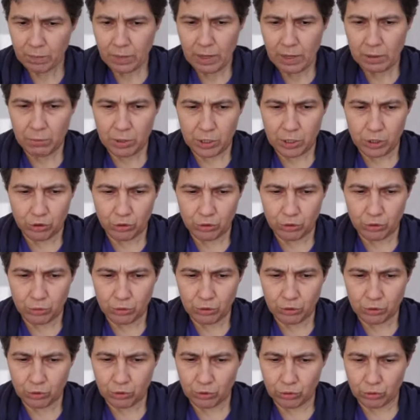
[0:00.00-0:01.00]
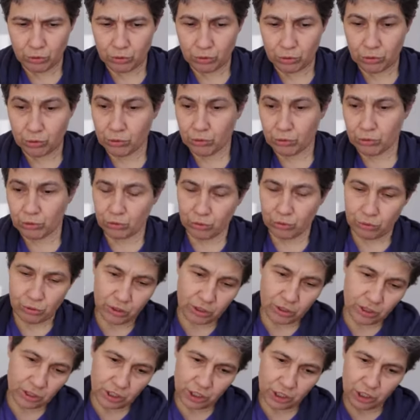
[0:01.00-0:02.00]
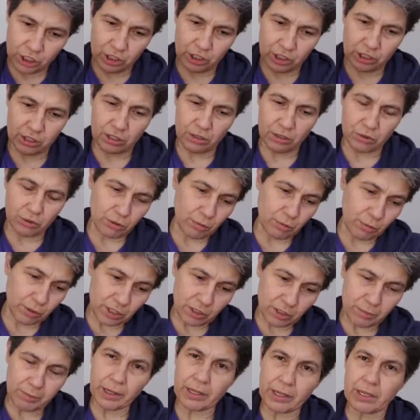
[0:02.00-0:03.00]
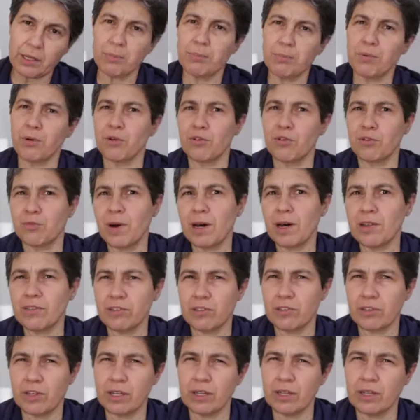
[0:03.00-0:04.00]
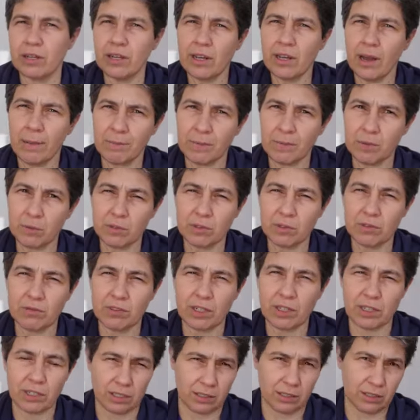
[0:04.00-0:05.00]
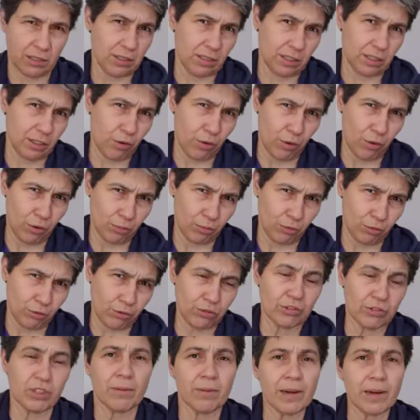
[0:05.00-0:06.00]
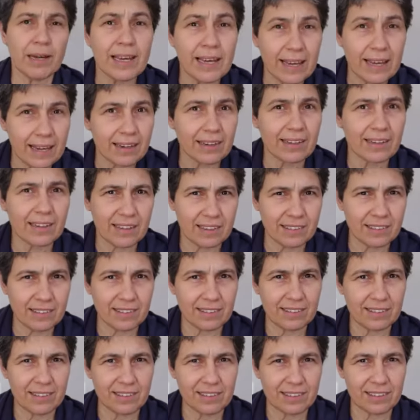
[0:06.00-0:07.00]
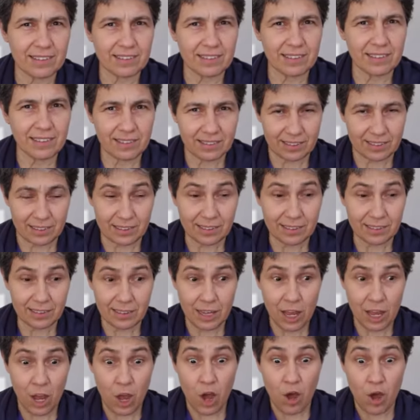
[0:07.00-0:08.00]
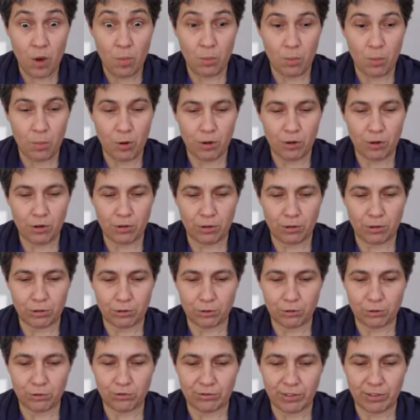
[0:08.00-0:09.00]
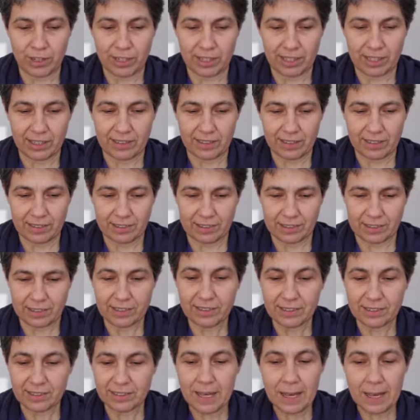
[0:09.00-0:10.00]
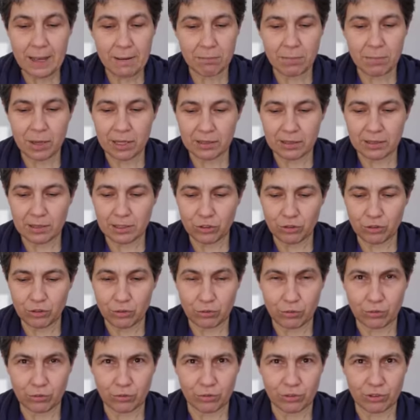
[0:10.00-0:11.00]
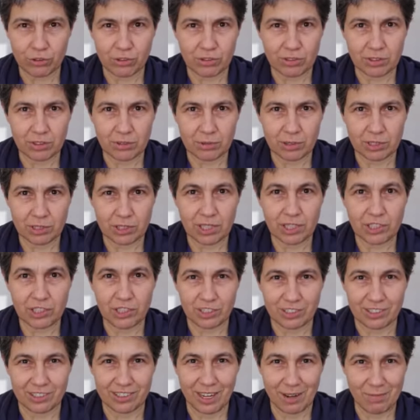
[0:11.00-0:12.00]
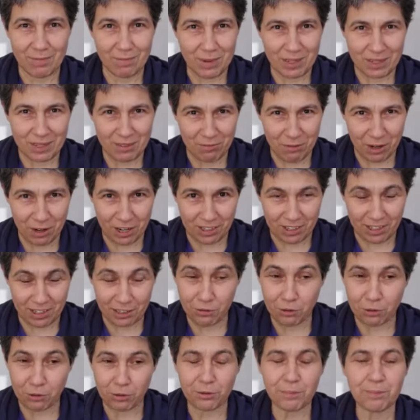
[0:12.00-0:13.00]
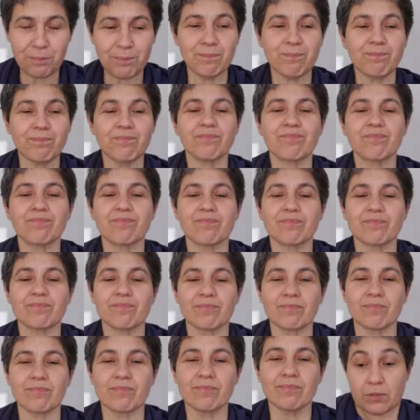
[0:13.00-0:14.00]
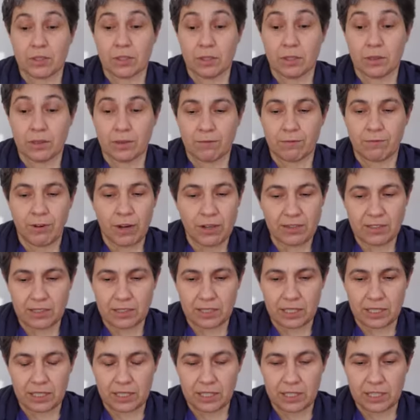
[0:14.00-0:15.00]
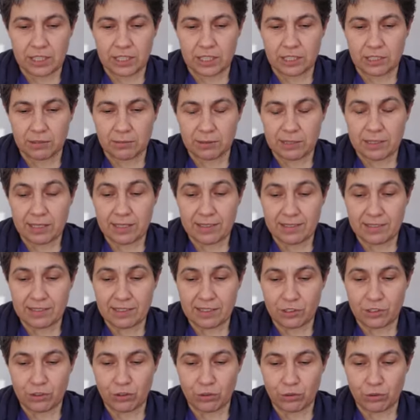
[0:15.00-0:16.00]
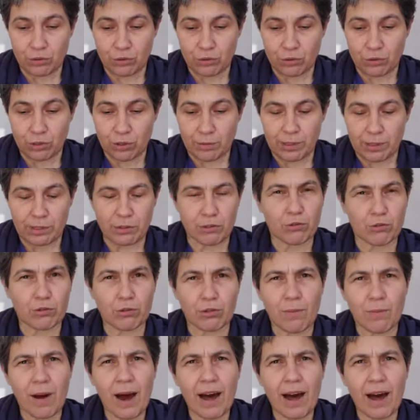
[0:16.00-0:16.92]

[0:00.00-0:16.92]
Birçoğumuz e, rutinin içinde otomatikman yapıyoruz bazı şeyleri yaptığımızın farkında da olmuyoruz. Ama eğer kendinize dikkat ederseniz böyle olduğunu fark edersiniz. Ben de şunun şurasında birkaç yıldan beri fark ediyorum e, fazla derinleştirmeden sadece şunu söylemek istiyorum.